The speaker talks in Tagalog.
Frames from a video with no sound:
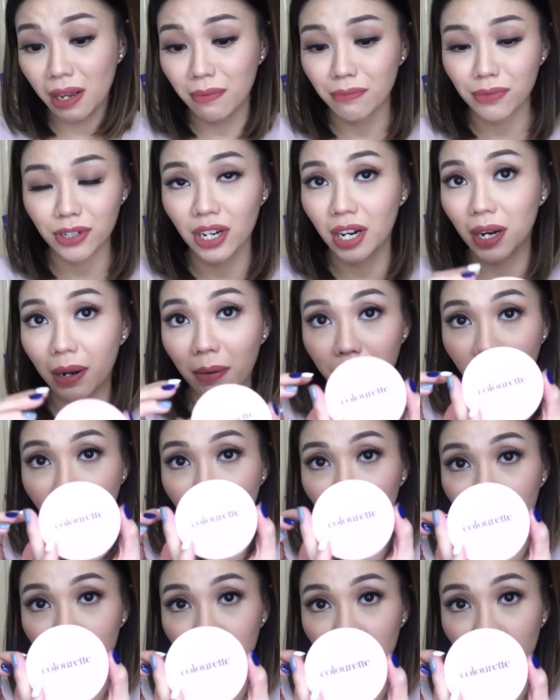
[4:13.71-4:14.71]
Same siya ng
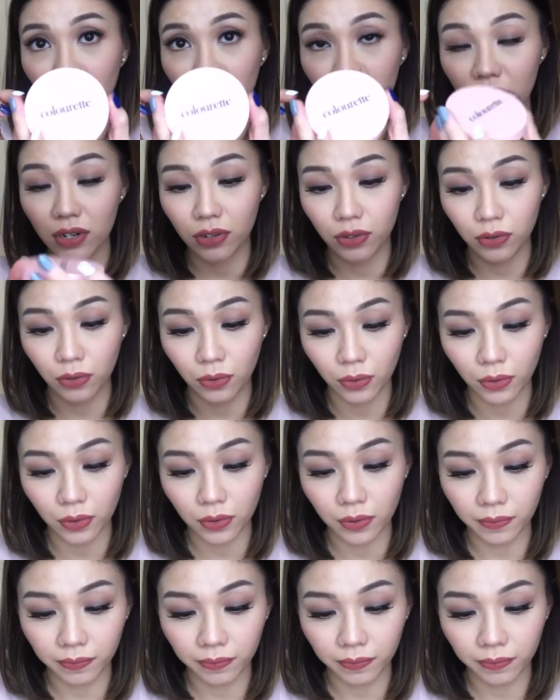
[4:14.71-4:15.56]
packaging also.